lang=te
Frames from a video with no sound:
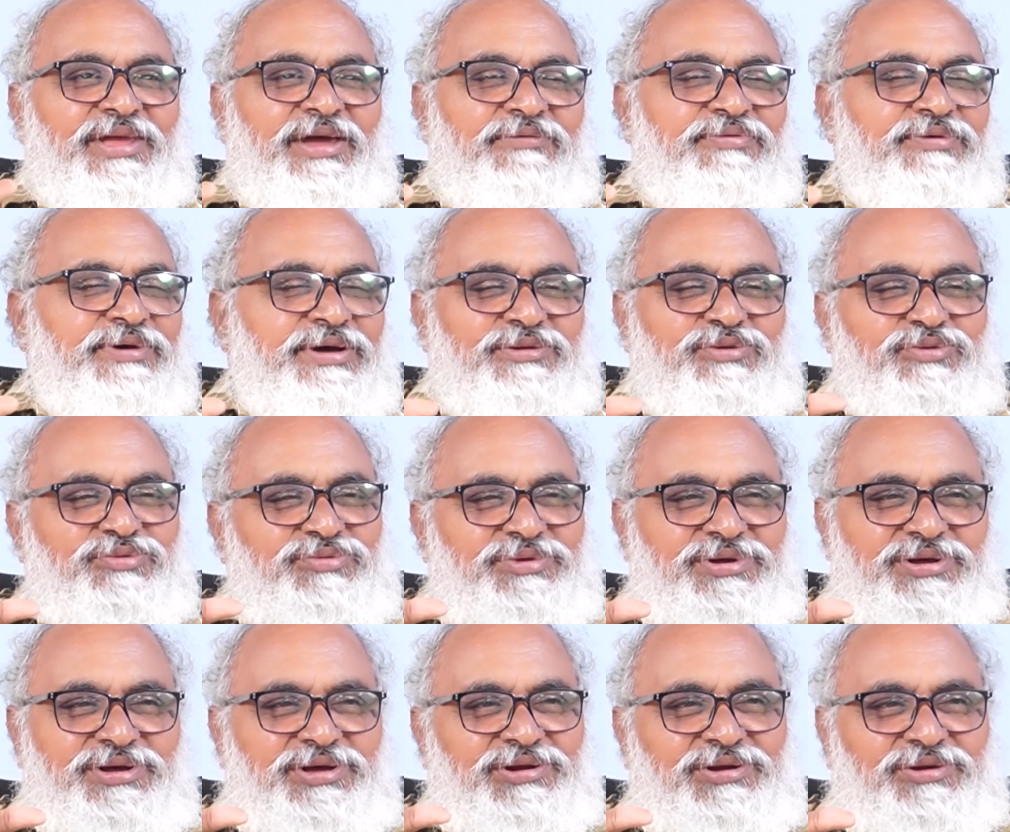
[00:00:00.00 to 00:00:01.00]
ఎఫ్ఐఆర్ ఉంది
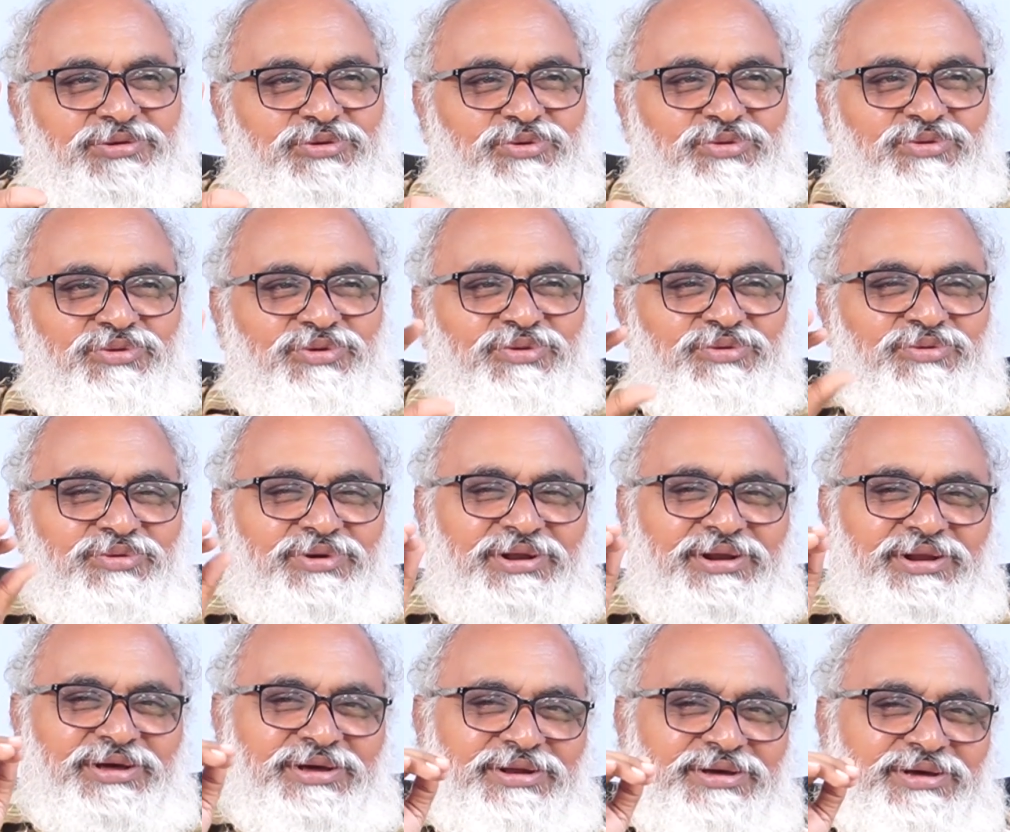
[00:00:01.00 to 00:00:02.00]
అన్న టోన్లో కూడా
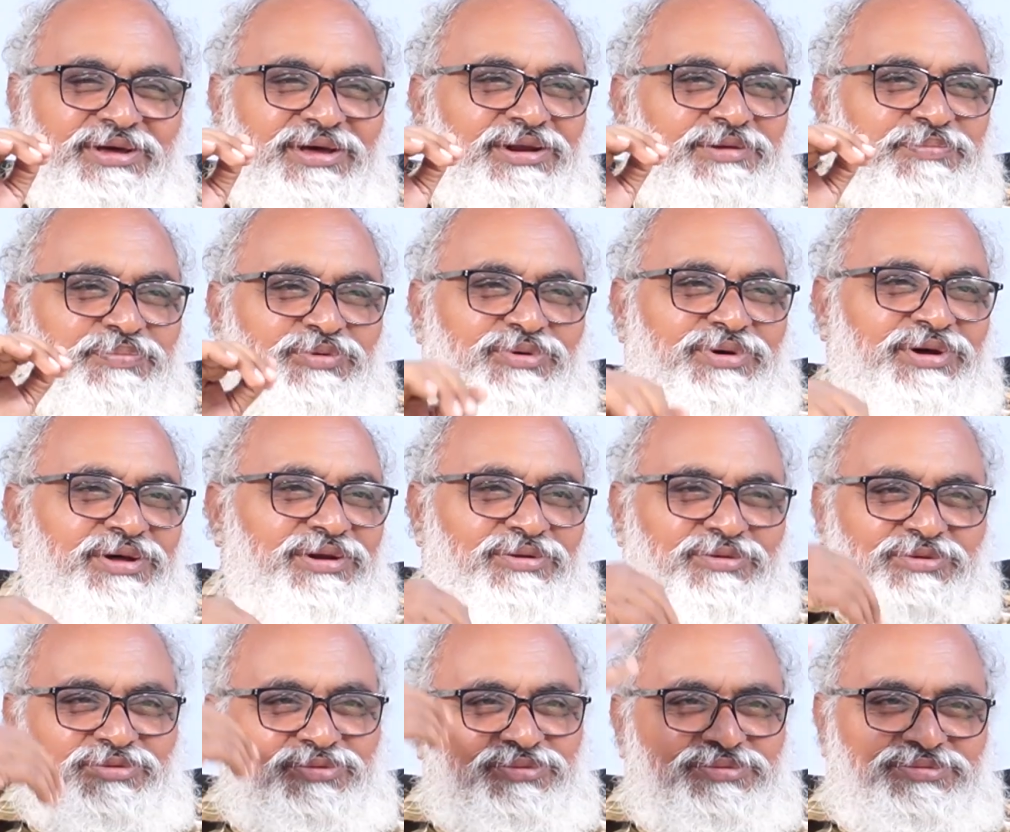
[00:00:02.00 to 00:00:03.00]
రకరకాల
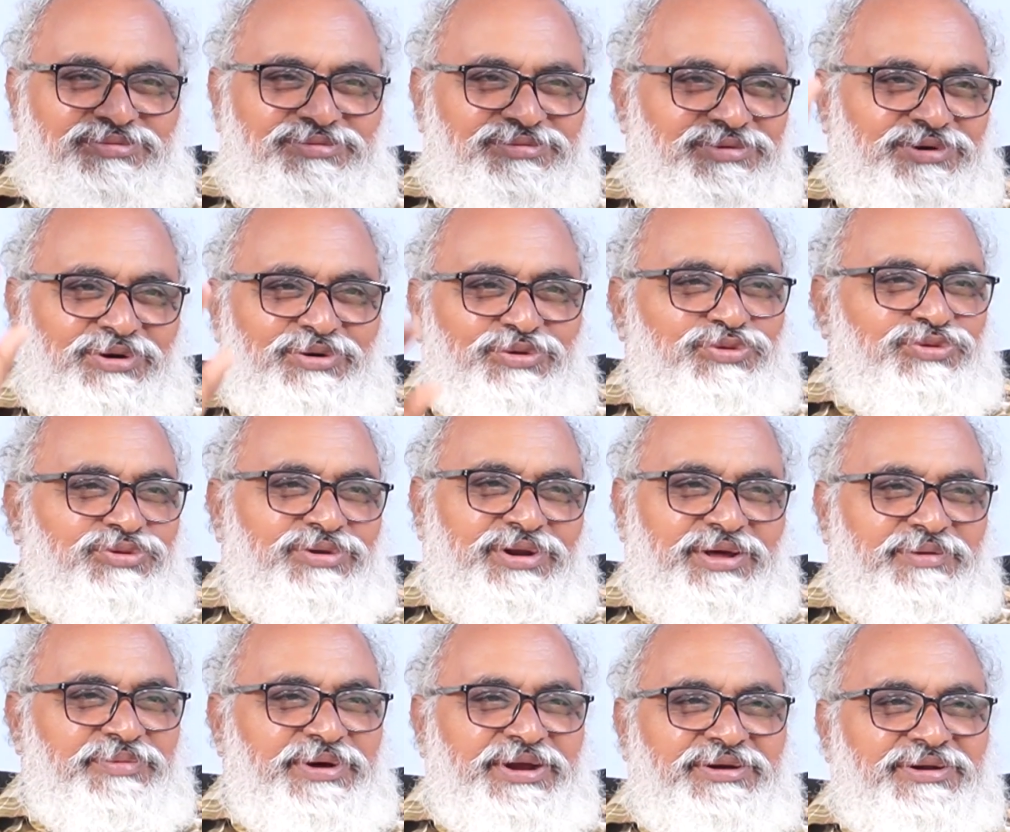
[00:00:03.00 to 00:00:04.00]
పుకార్లు
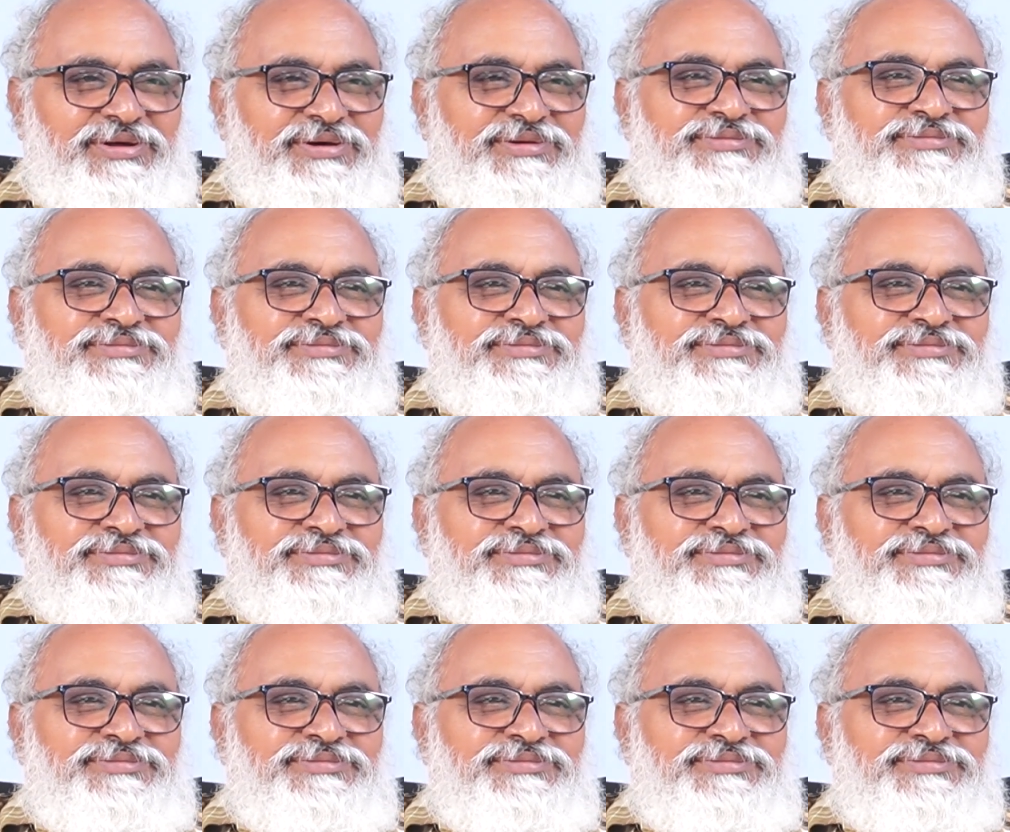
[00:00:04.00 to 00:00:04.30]
నడుస్తున్నాయి బయట